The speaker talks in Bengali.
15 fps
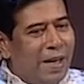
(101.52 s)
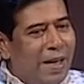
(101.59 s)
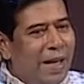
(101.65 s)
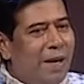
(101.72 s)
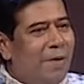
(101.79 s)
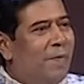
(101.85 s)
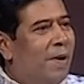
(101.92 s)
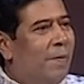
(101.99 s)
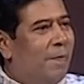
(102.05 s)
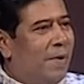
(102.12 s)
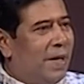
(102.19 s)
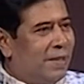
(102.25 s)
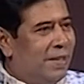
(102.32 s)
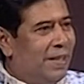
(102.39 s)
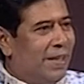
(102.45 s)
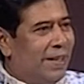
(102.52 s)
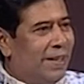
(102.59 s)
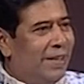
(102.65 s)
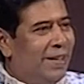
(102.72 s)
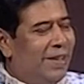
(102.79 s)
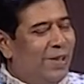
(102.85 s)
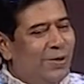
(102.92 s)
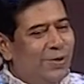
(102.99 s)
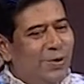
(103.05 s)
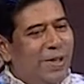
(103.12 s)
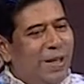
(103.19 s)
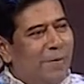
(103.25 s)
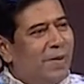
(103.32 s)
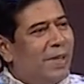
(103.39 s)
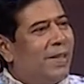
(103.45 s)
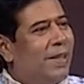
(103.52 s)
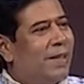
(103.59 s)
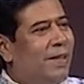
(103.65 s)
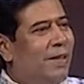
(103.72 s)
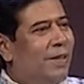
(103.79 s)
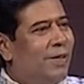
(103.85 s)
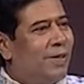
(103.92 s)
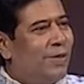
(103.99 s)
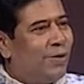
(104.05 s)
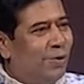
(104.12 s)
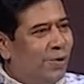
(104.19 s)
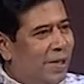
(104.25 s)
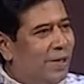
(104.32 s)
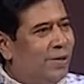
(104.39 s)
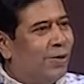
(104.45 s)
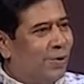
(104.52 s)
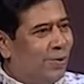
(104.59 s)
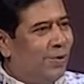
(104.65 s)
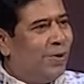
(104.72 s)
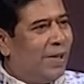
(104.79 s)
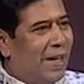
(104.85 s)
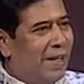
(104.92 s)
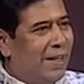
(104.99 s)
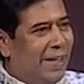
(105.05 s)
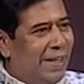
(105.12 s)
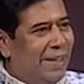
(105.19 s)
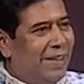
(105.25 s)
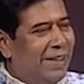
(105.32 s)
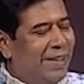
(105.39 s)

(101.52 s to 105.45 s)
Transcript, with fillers: এর মাঝে যদি আমরা দাঁতের সঠিক যত্ন না নেই